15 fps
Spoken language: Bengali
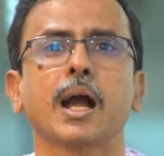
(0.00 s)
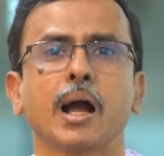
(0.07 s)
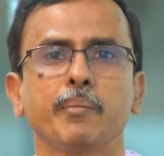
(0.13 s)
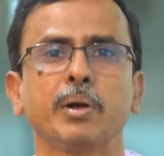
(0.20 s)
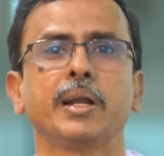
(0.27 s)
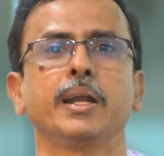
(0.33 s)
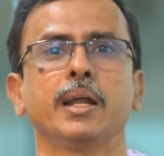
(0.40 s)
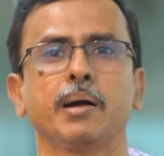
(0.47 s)

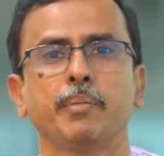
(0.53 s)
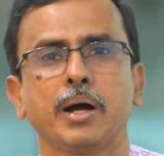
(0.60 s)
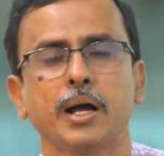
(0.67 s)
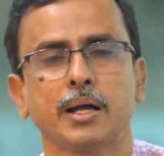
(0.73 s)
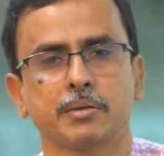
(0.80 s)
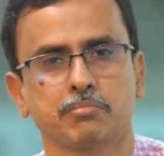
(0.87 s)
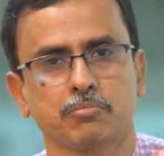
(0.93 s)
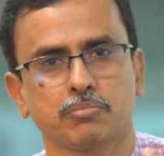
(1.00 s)
খামারিরা বা
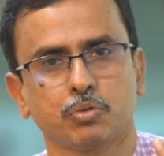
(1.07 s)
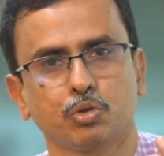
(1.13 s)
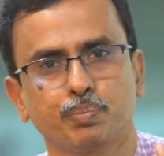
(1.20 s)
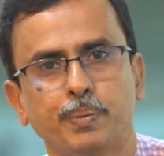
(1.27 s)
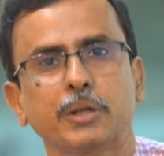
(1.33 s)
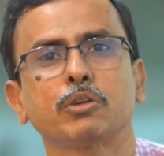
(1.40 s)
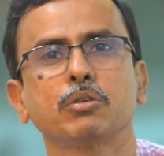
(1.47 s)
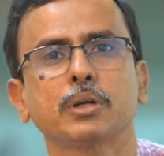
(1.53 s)

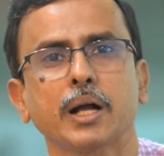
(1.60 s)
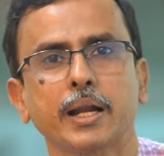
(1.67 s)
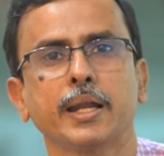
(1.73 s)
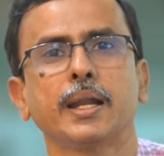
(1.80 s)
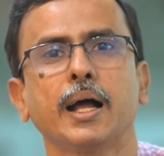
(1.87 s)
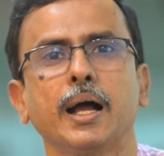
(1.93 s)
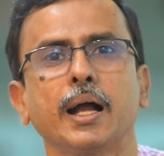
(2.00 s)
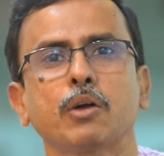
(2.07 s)

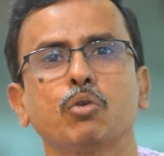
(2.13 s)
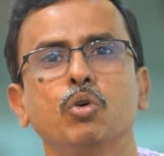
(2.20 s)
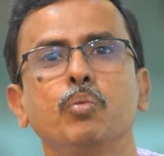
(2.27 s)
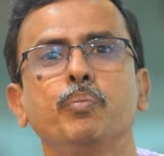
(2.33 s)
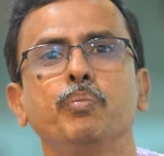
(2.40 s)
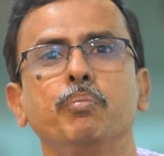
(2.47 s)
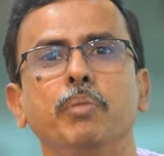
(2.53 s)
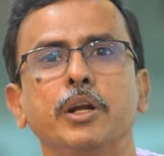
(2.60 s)
উৎপাদনকারীরা খুব
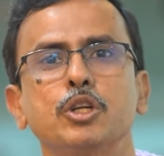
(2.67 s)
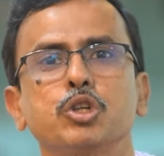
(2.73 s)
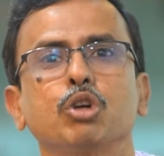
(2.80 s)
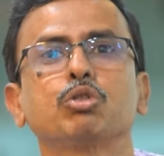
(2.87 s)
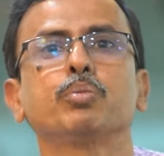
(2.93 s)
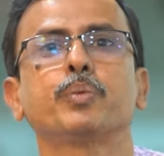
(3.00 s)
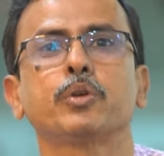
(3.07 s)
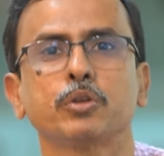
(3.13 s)
মানে
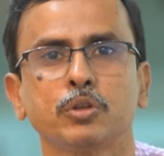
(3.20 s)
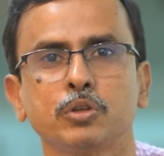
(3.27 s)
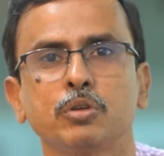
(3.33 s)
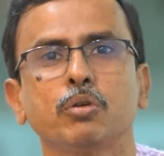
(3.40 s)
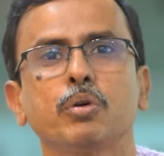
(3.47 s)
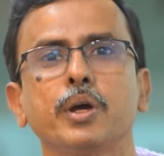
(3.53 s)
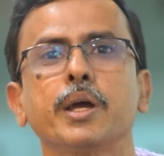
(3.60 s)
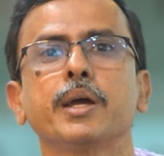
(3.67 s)
শতপ্রণোদিত
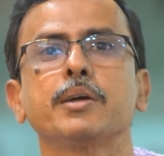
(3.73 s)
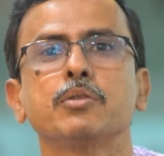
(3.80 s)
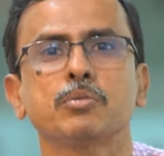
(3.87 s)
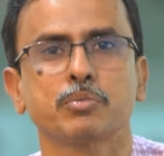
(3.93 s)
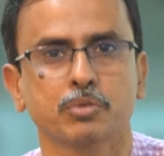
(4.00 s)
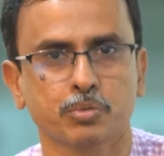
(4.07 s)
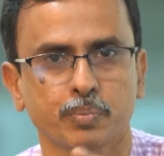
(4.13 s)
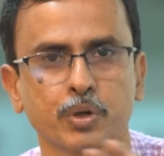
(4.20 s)
হয়ে
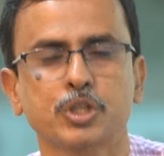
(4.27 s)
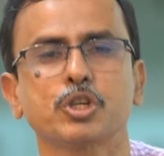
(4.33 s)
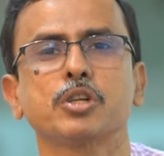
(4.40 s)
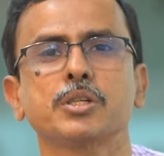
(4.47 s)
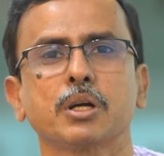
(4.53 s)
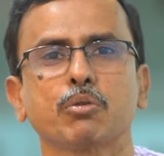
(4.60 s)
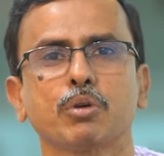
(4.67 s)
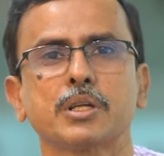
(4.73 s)

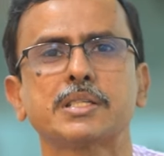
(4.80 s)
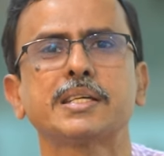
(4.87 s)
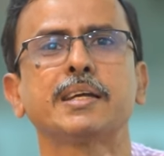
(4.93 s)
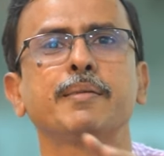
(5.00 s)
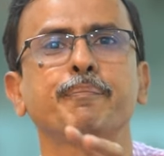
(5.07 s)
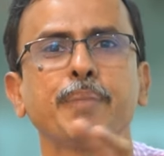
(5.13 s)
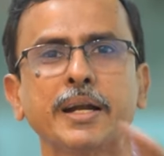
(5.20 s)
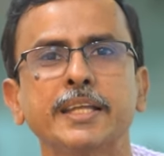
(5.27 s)
পরিচর্যা করেছেন
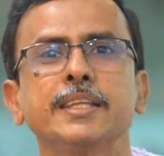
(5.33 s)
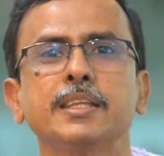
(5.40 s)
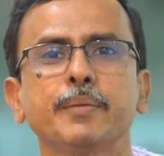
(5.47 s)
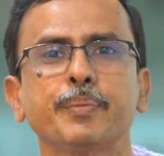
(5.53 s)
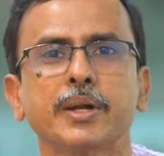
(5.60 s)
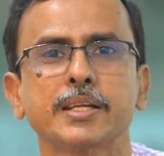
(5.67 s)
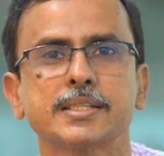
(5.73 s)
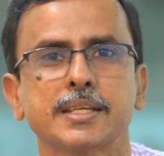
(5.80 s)
পানি দিতে
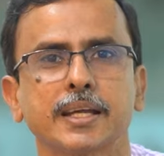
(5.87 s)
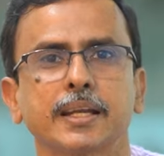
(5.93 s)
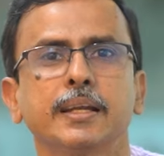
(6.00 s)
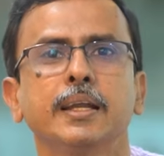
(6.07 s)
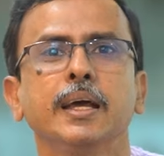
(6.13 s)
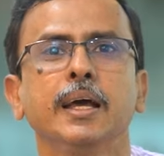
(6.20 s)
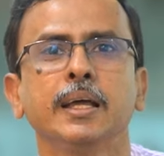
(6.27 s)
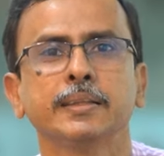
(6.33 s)
পেরেছেন
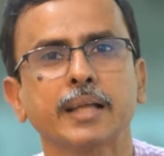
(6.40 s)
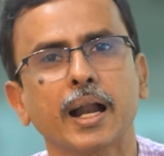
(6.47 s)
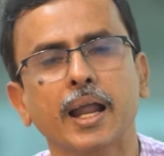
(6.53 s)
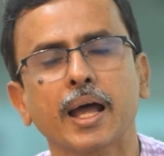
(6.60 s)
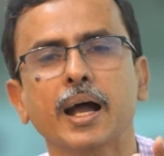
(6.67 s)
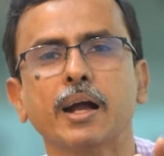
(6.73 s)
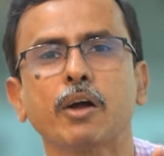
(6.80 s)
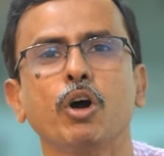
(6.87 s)

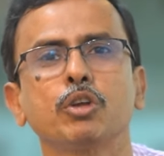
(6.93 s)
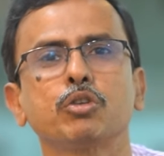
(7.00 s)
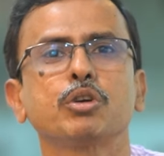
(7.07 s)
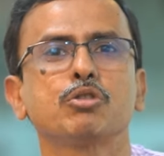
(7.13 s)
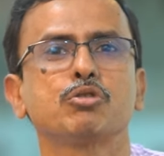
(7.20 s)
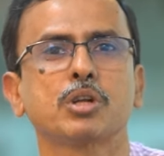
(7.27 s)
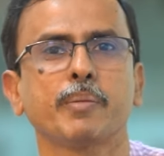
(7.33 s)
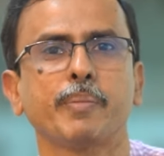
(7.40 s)
তারা হয়তো
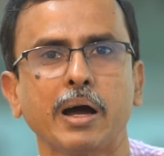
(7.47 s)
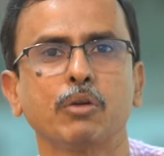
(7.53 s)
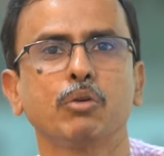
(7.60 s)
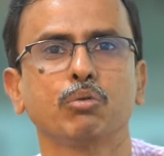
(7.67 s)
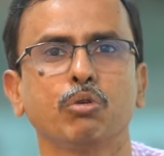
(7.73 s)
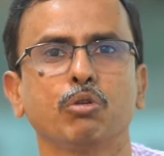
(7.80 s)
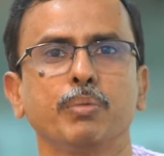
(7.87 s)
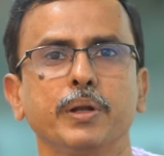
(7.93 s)
কিছুটা ভালো
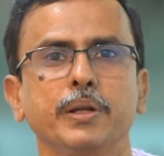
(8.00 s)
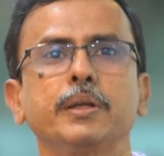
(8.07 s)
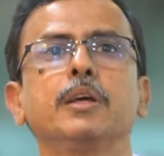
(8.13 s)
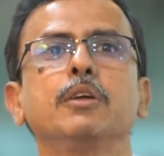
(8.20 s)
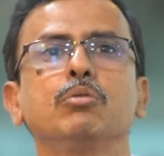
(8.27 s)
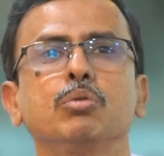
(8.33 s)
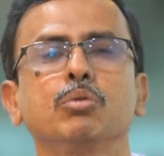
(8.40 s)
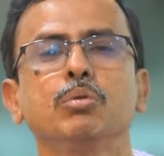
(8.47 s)
করবেন
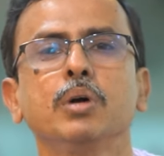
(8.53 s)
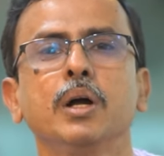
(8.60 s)
কিন্তু